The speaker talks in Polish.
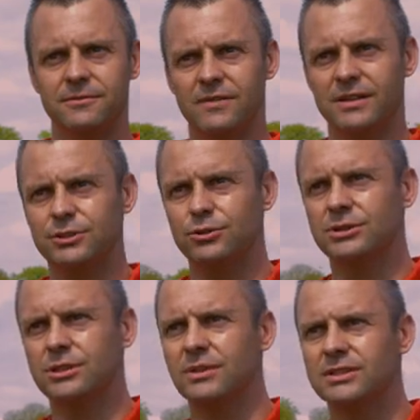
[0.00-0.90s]

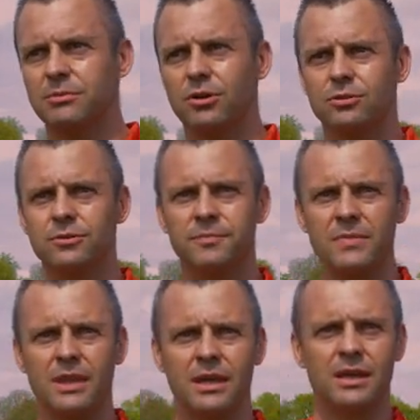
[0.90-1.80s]
2012 roku
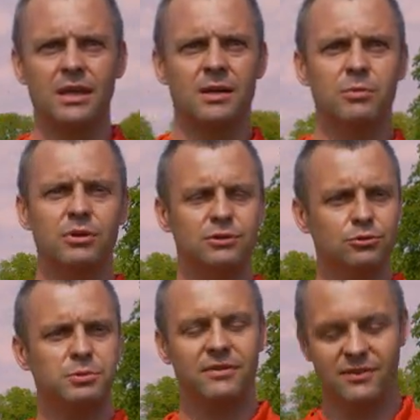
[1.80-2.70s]
pełniłem służbę w